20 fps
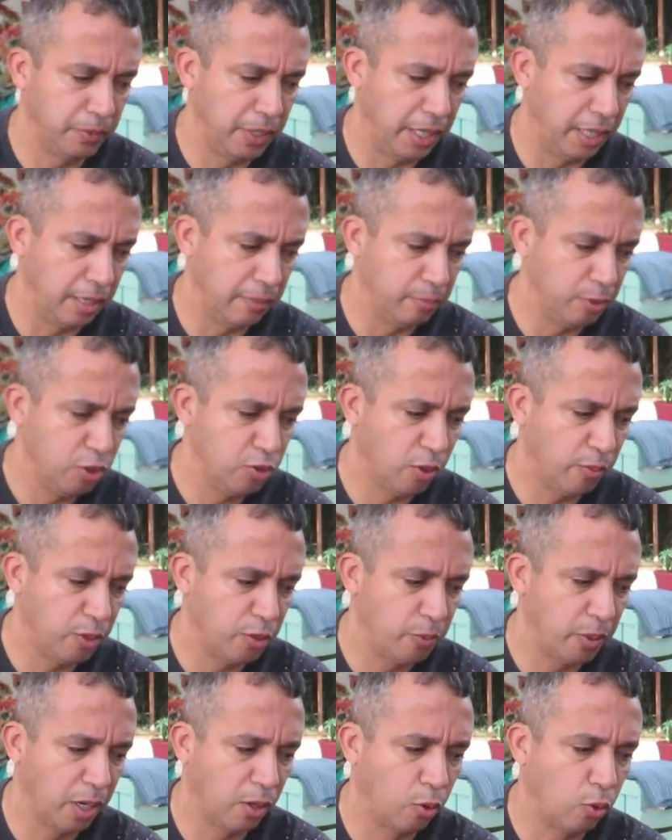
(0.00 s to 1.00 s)
é,
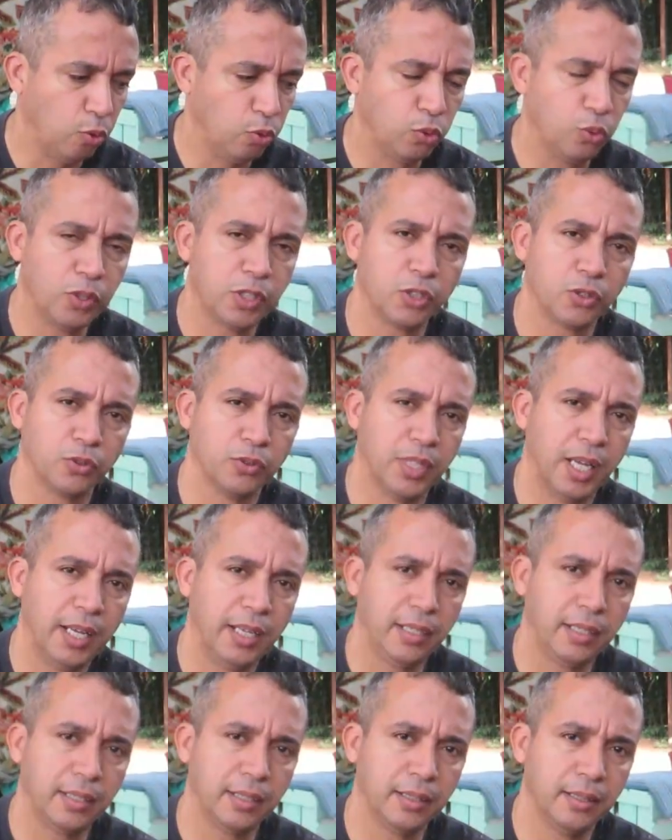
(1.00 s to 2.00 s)
principalmente pela cultura
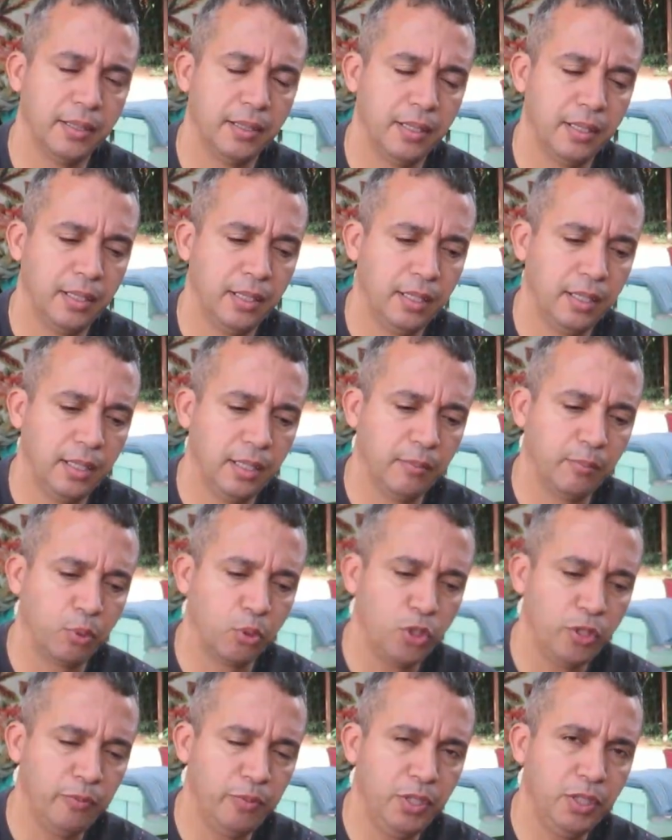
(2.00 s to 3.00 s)
judaica,
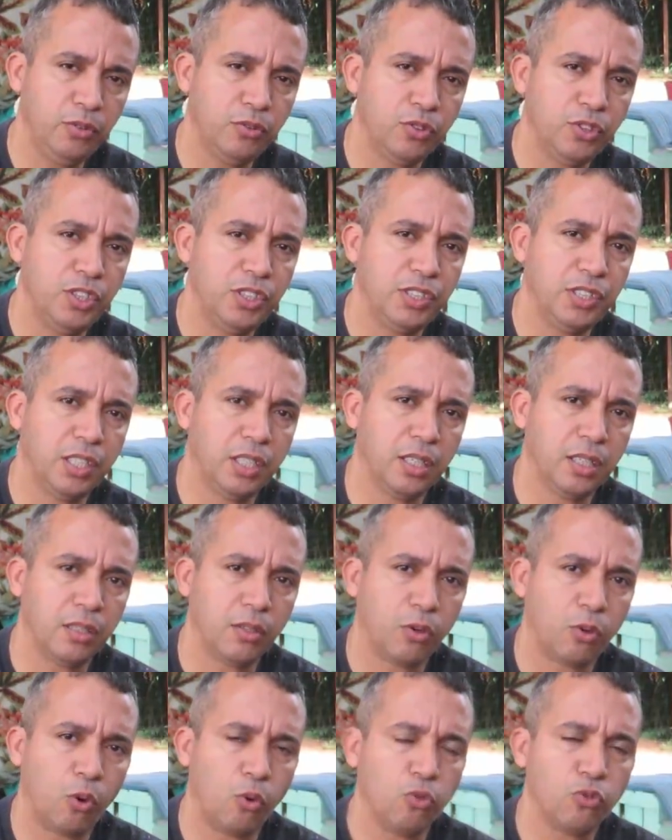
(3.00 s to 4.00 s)
proibidos de ser
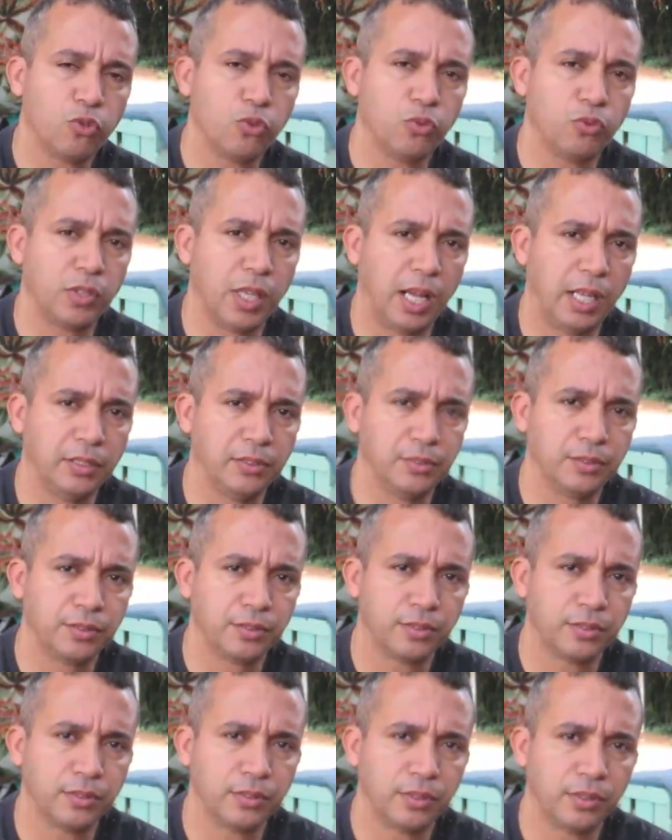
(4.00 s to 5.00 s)

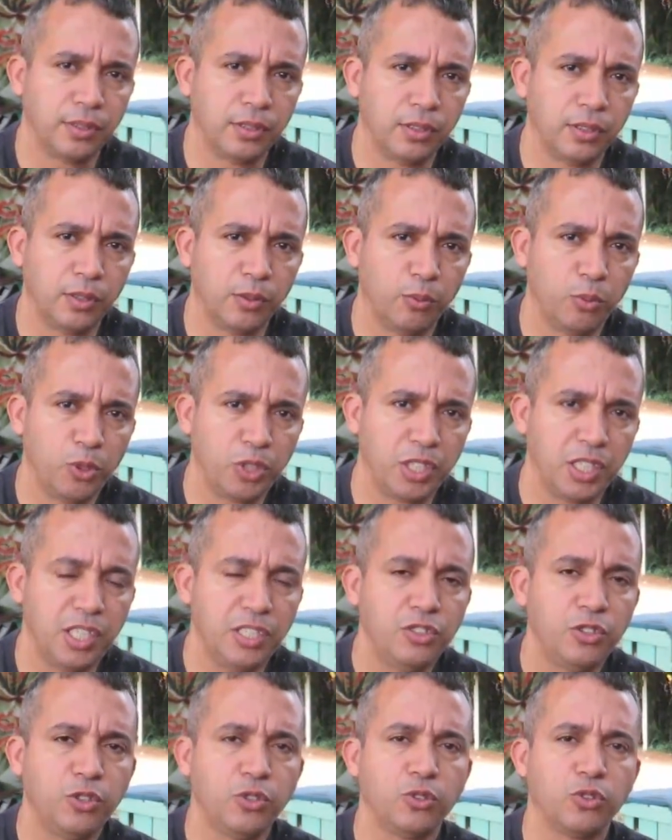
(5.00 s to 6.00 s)
consultados. Porque
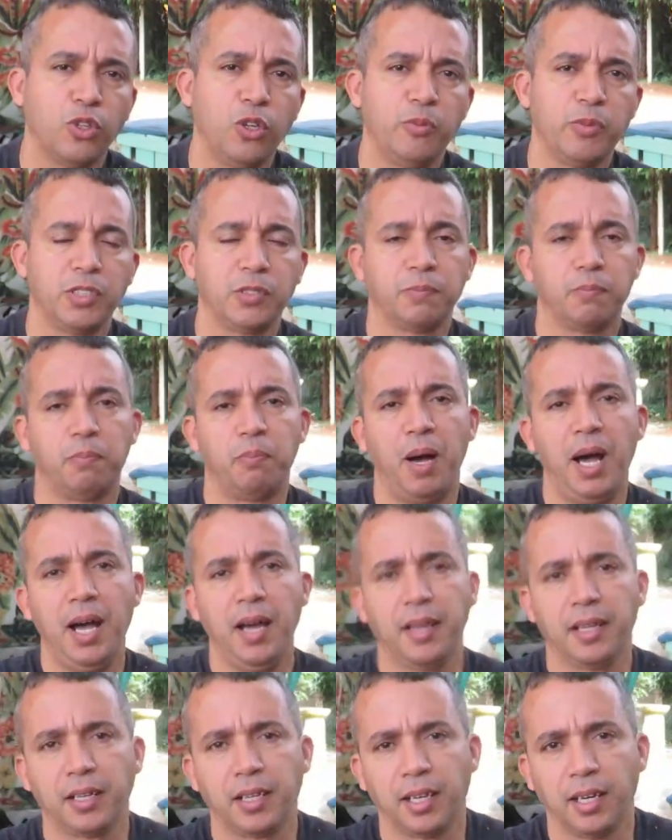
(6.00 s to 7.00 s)
estes homens,
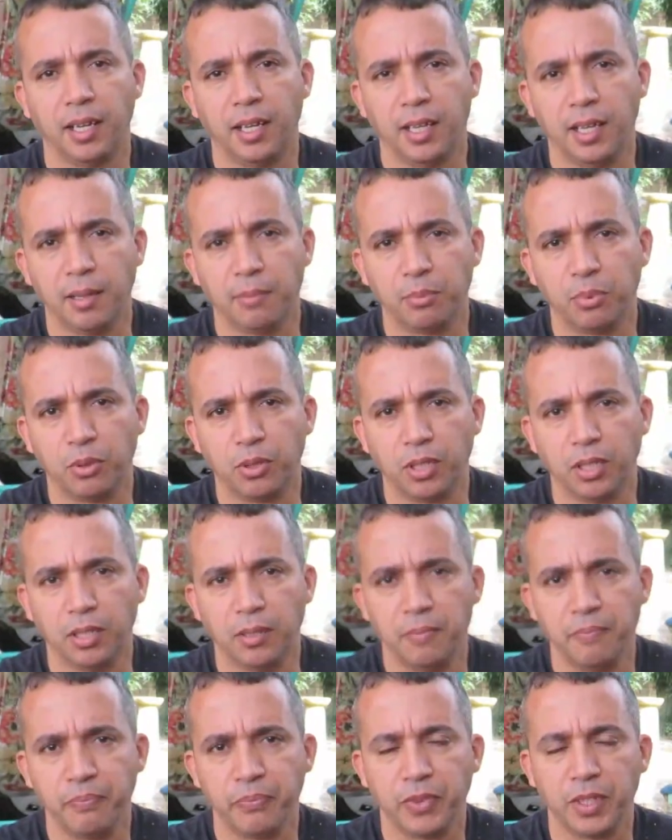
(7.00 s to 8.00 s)
para aquela época,
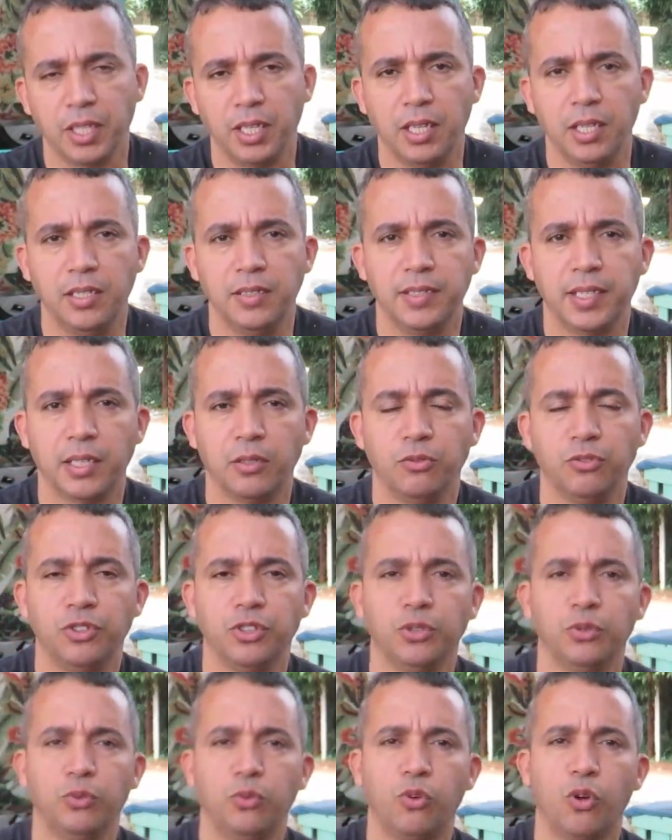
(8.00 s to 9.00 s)
eles eram
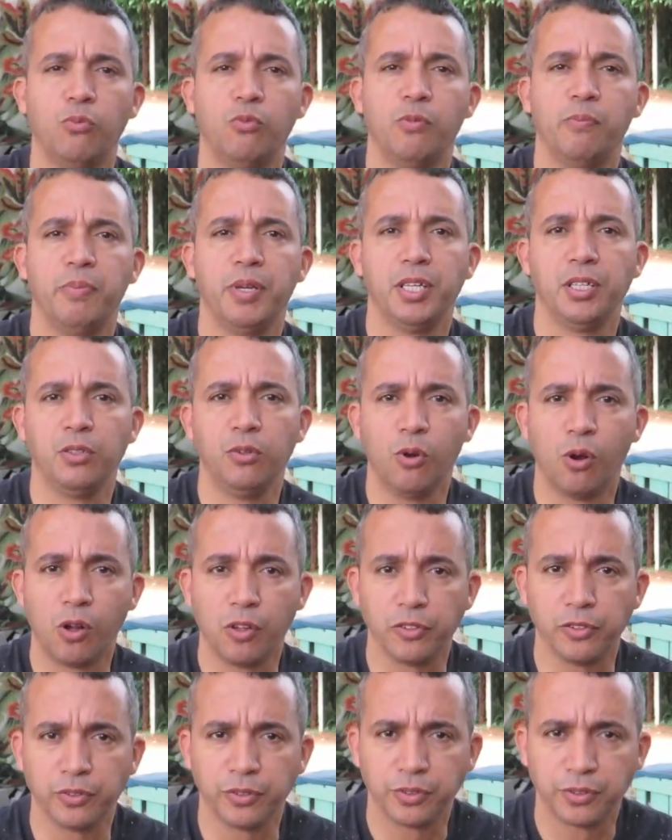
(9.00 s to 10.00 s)
tidos como
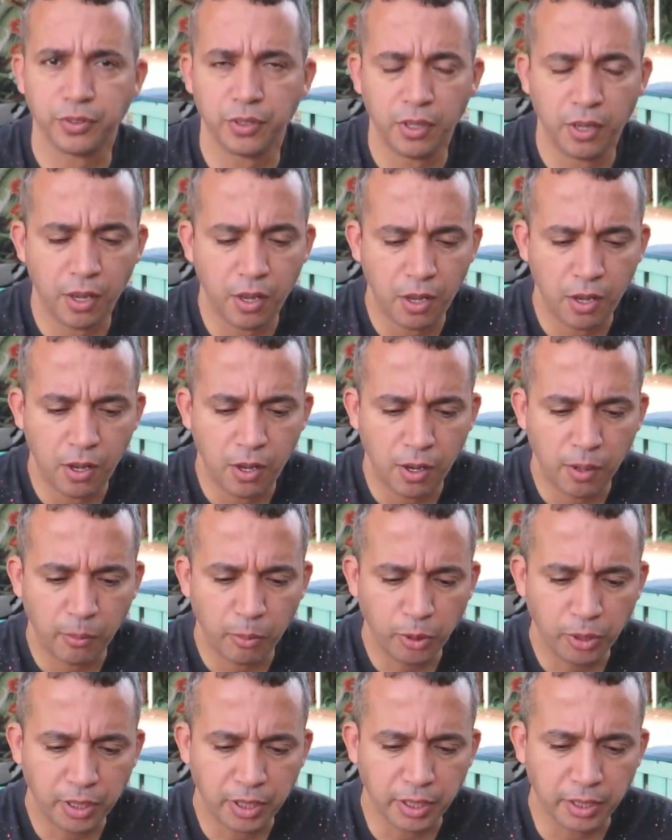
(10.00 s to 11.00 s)
perigosos.
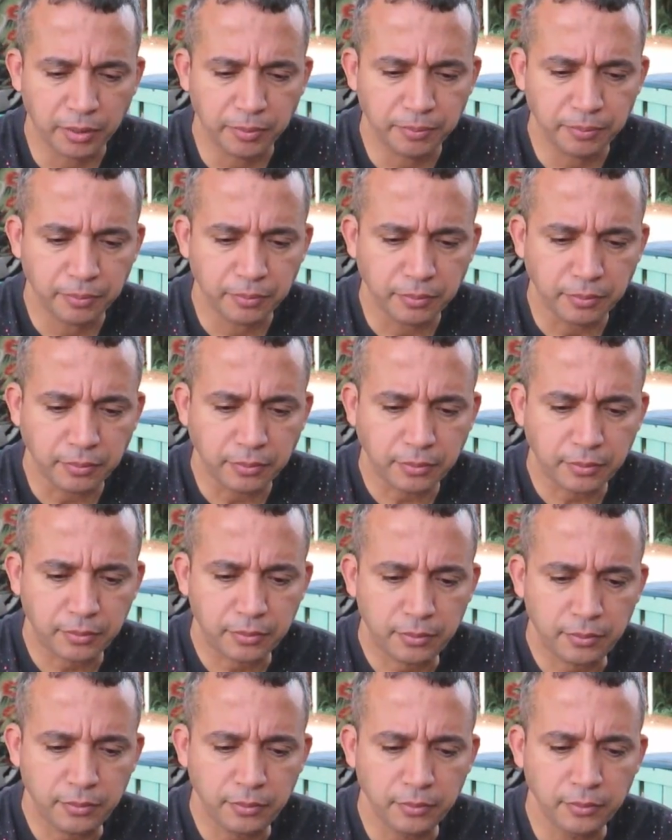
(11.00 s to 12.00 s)
Por quê?
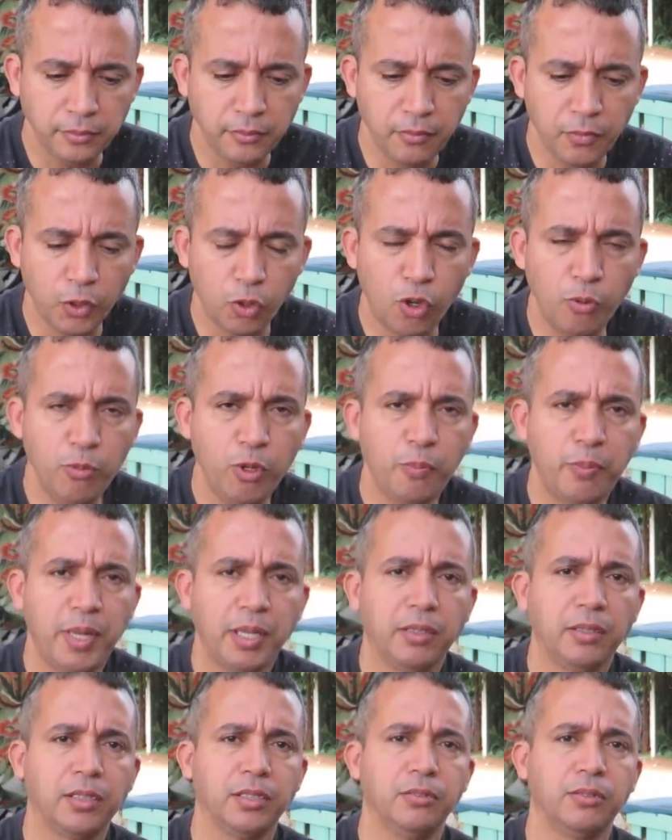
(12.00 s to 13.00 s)
Como eu
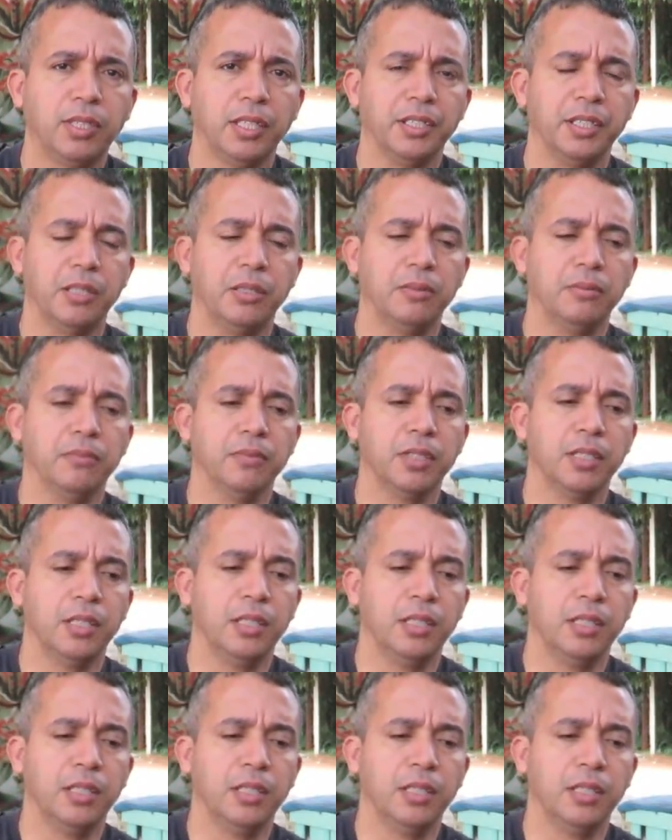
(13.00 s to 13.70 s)
prego aqui no canal,